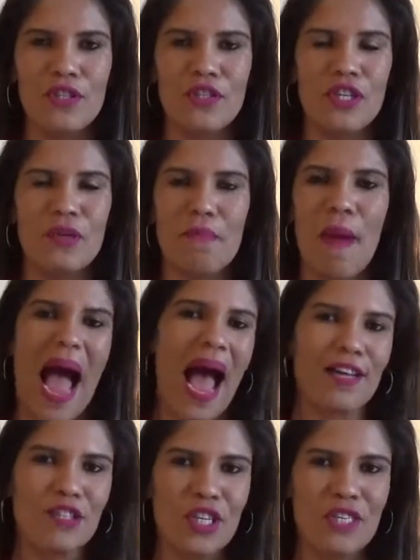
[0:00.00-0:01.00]
de
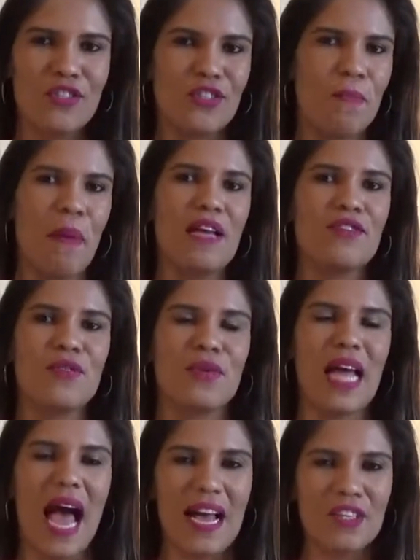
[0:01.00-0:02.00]
imagens, de
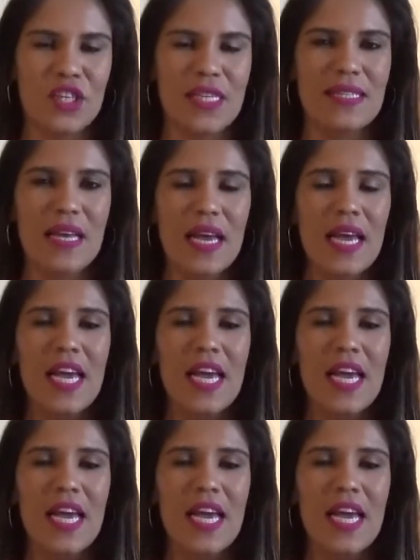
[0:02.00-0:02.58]
personagens.